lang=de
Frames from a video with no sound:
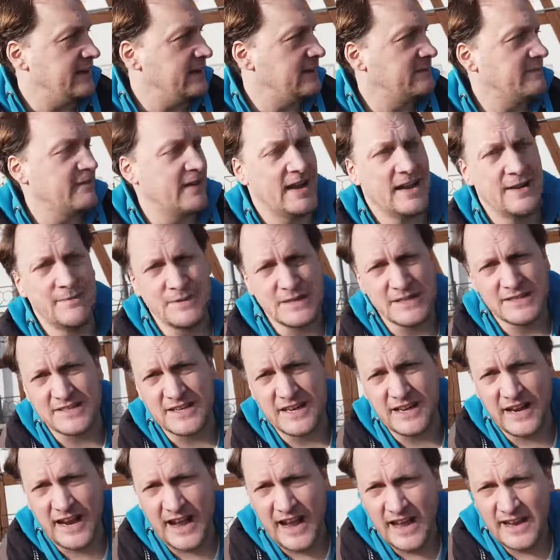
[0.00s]
Ne? Wir haben jetzt
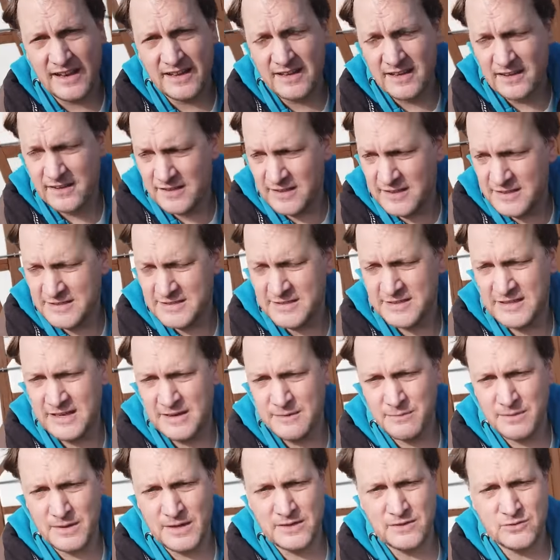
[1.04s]
ja gerade diese
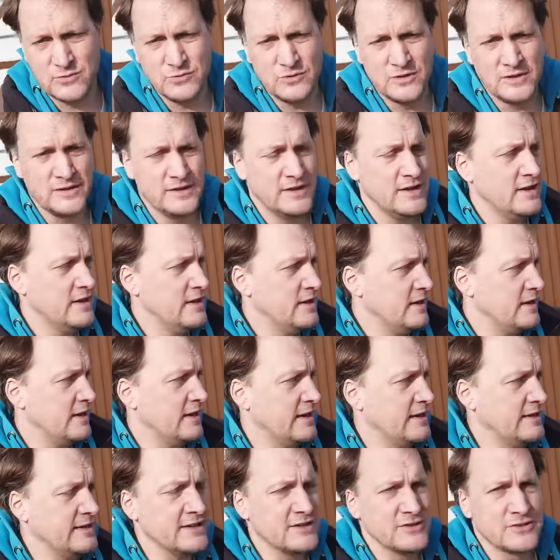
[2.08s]
Temperaturen
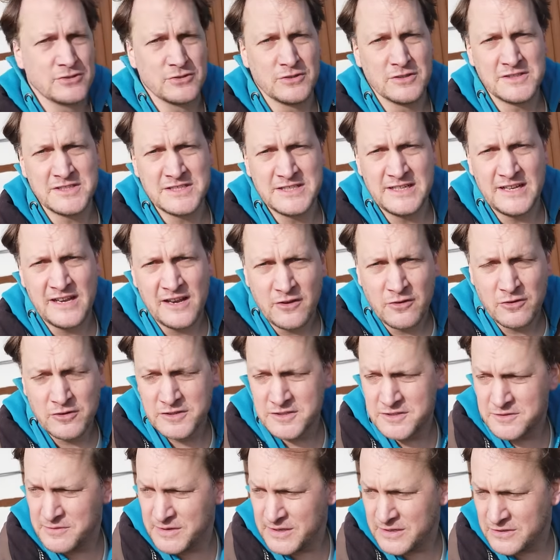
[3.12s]
in den Shorts, in den
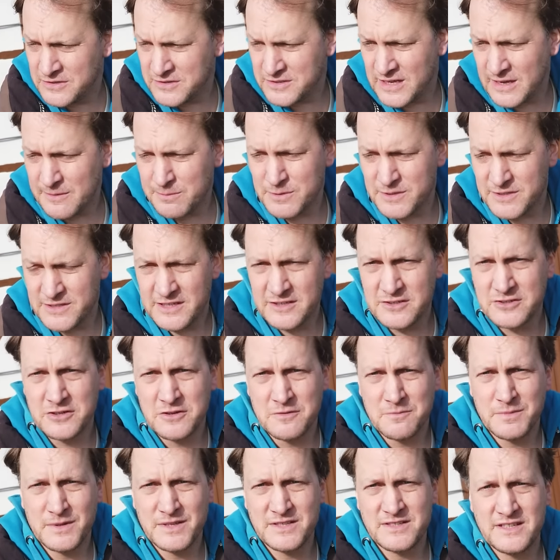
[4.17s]
Kurzvideos, habt ihr ja
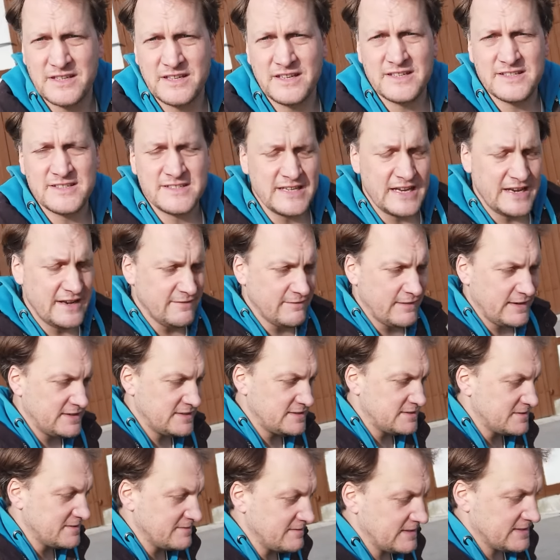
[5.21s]
schon ein bisschen gesehen,
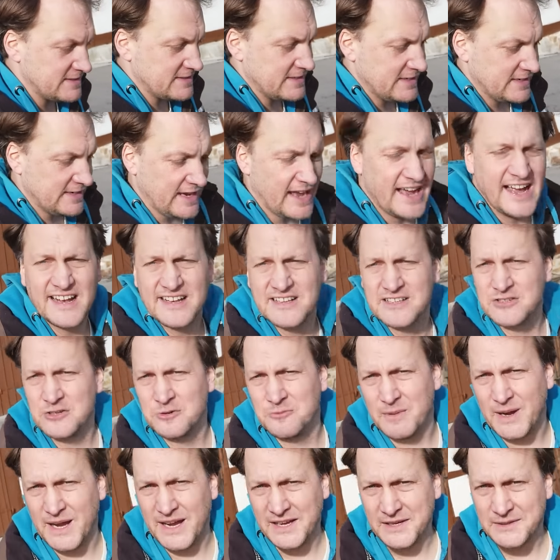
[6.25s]
was, was ich gerade
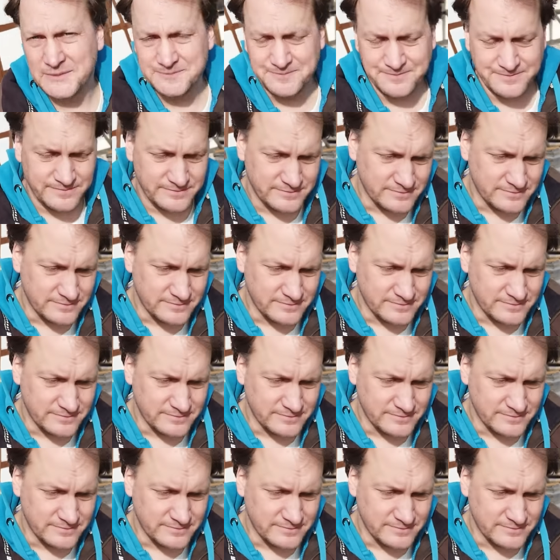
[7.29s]
so mache.